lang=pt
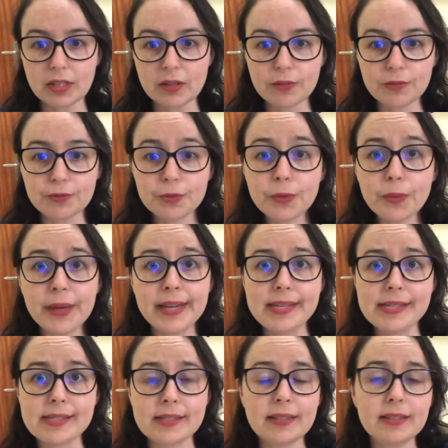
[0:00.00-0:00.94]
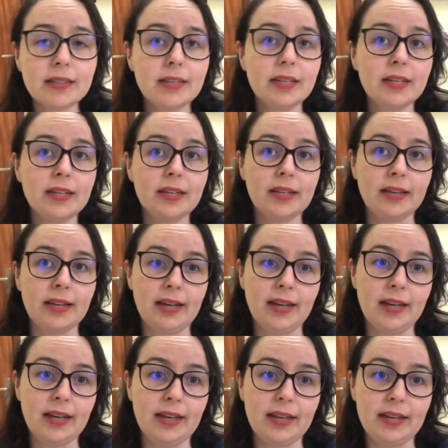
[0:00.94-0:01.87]
fluência, é,
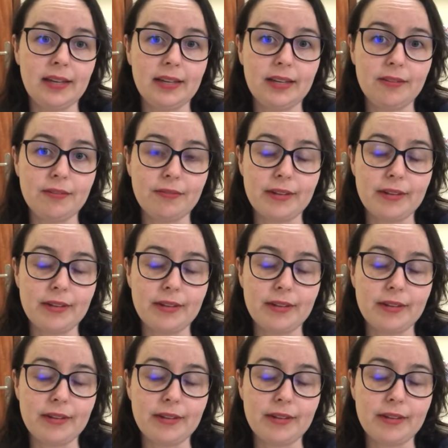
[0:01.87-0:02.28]
ele,